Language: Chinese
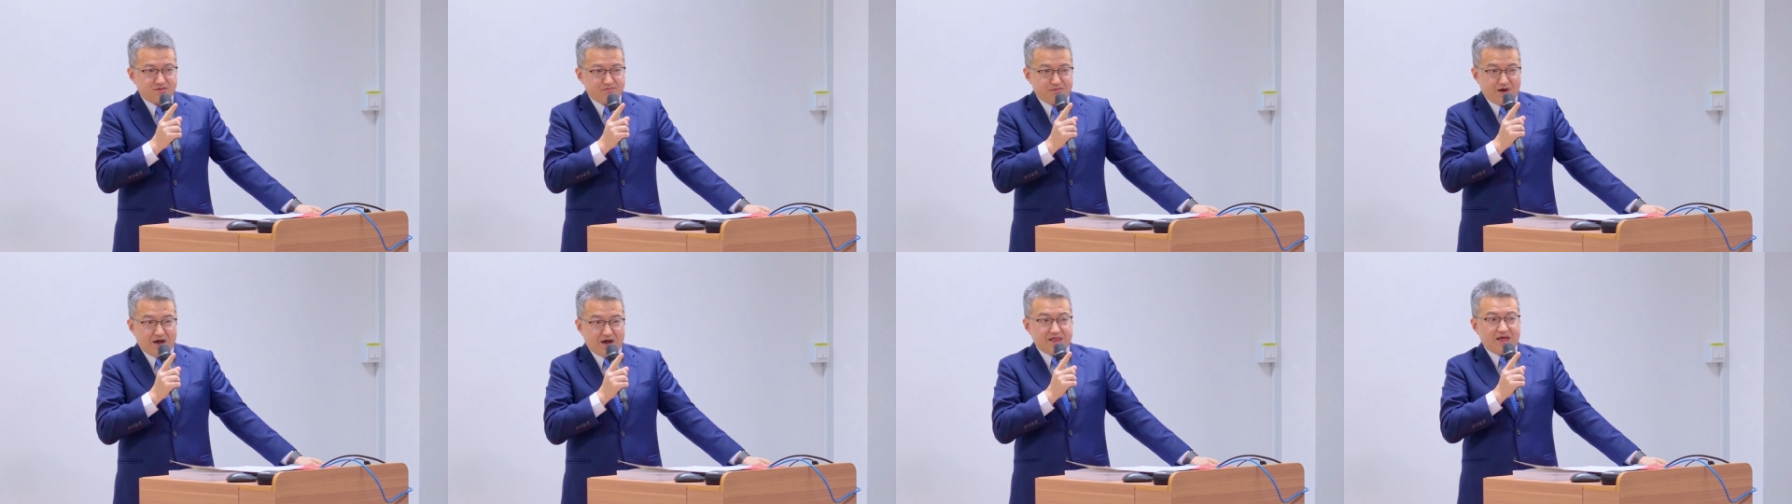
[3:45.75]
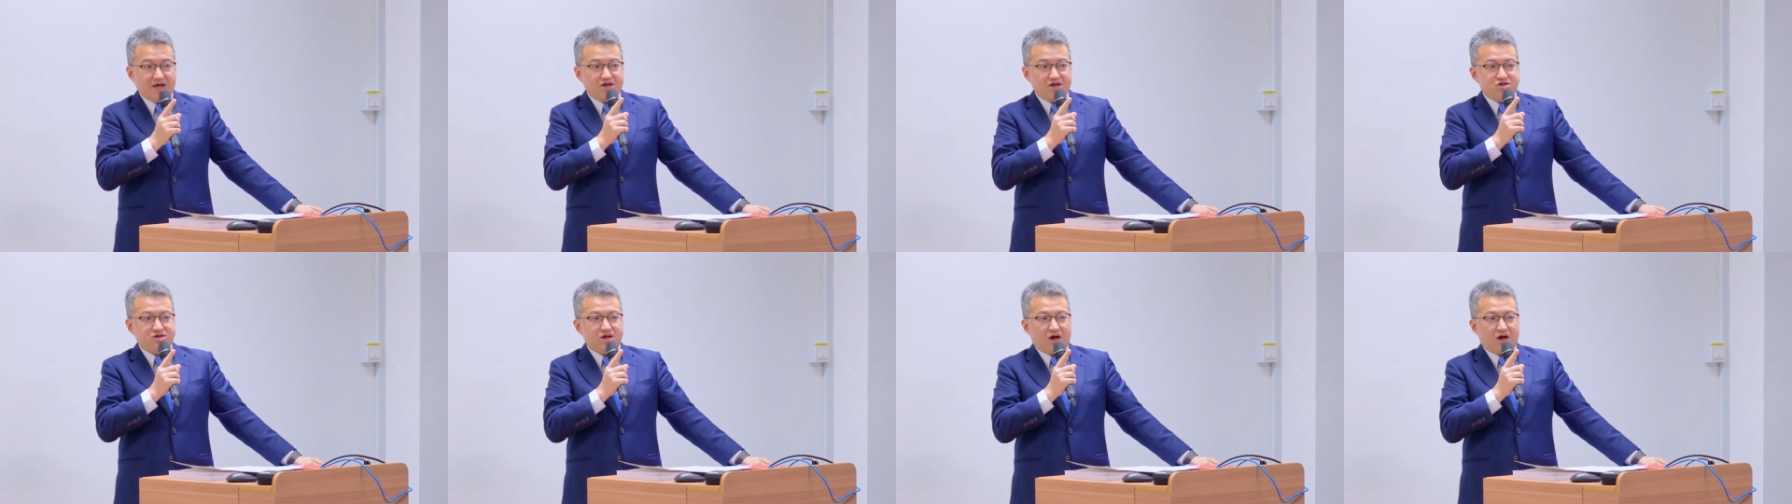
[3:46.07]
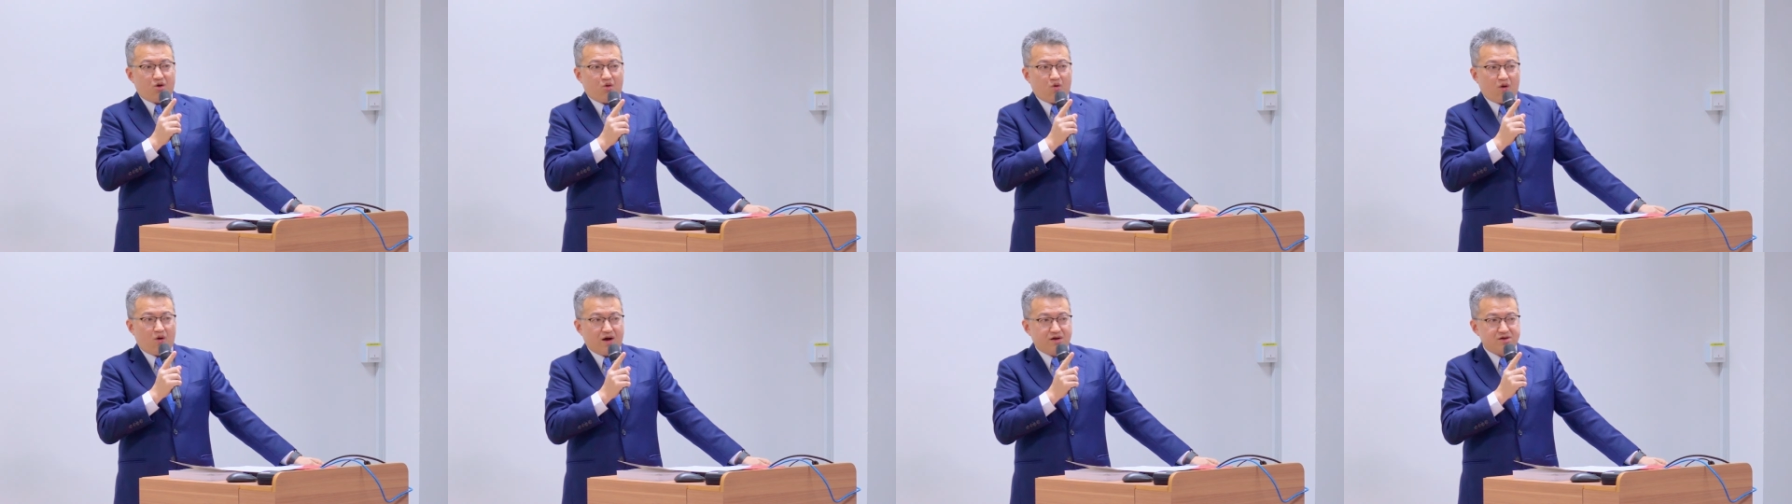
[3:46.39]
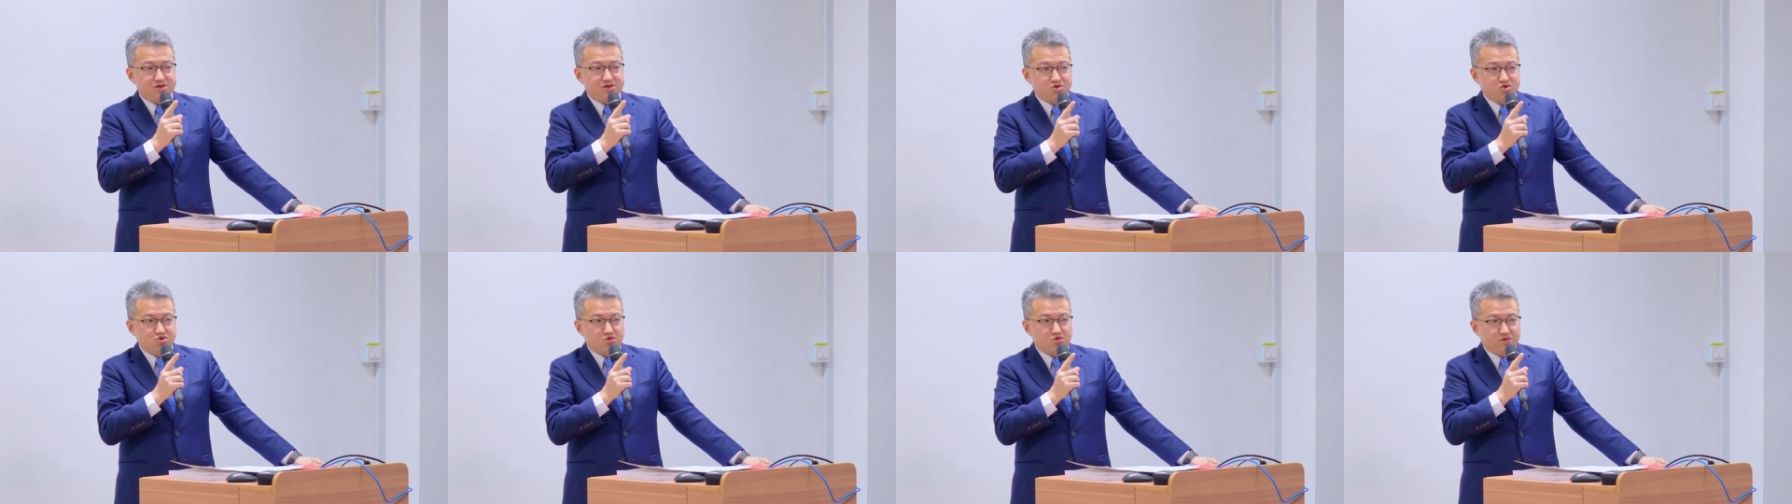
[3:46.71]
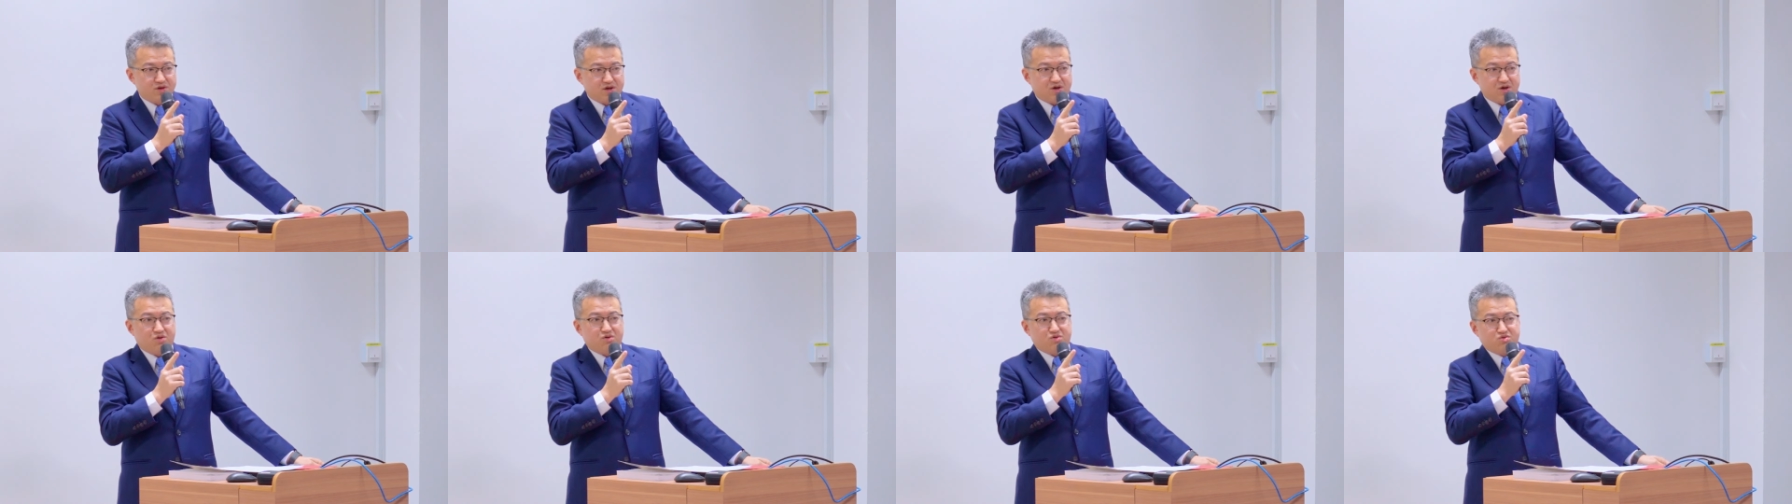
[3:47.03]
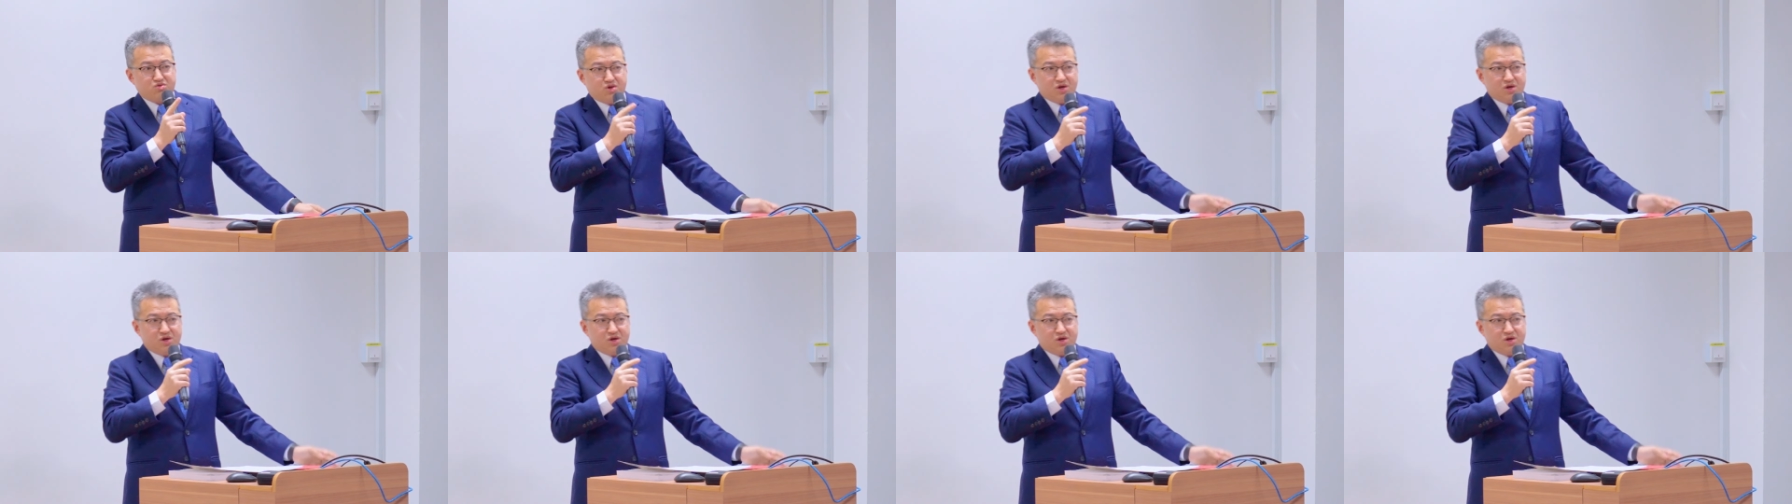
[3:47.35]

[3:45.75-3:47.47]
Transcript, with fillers: 马来西亚华人作为一个